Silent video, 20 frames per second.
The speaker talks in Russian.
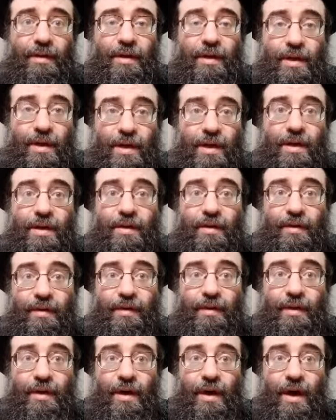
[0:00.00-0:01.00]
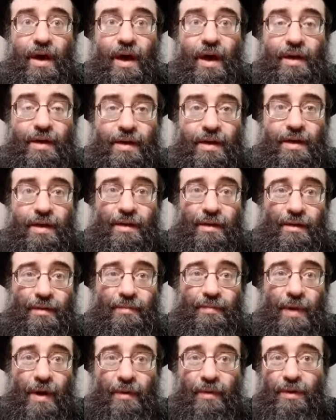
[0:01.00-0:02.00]
И они,
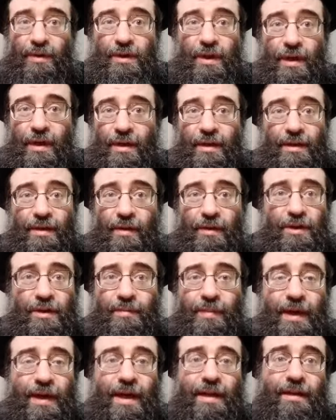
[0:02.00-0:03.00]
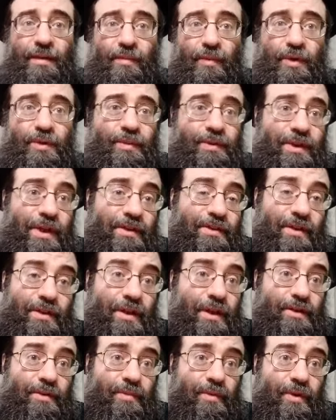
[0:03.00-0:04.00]
похоже, не очень понятно, может быть, часть из них
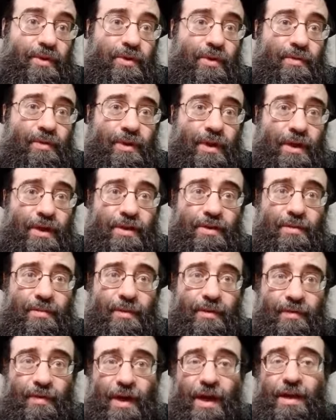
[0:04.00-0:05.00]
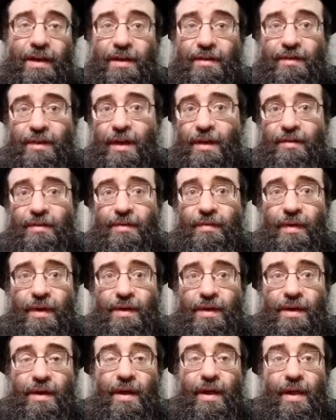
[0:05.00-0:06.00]
даже перешло в иудаизм, но вряд ли. Скорее всего,
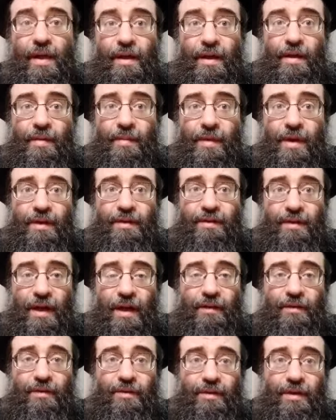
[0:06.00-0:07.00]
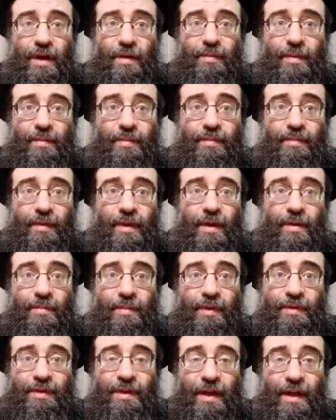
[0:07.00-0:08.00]
они имели статус как бы
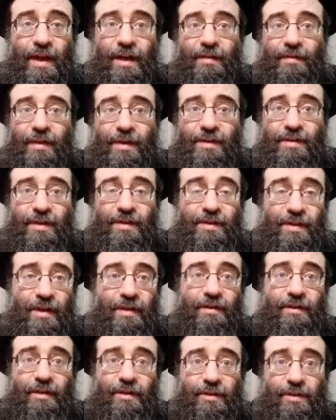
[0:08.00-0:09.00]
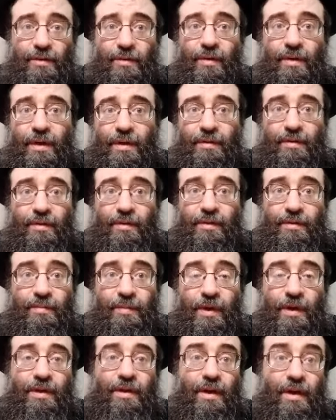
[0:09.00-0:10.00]
постоянного резидента, что ли, то есть
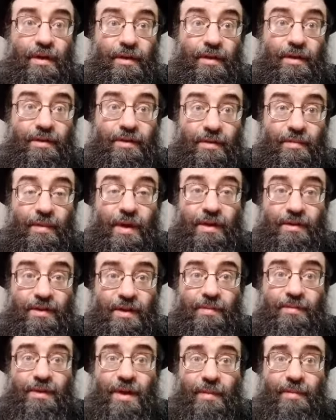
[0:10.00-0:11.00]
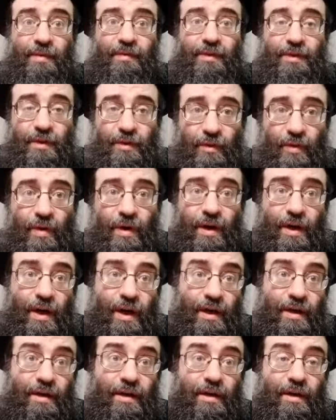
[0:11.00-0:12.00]
приняли на себя семь заповедей
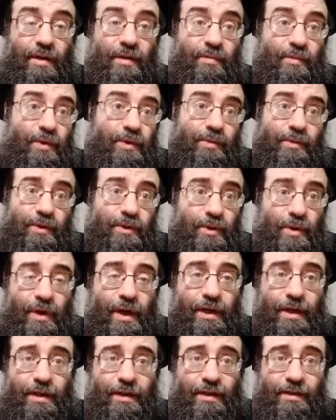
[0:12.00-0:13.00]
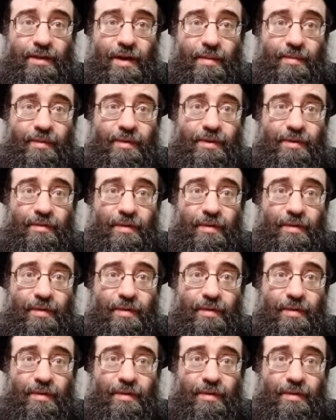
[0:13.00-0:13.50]
Ноха, может быть, еще какие-то заповеди.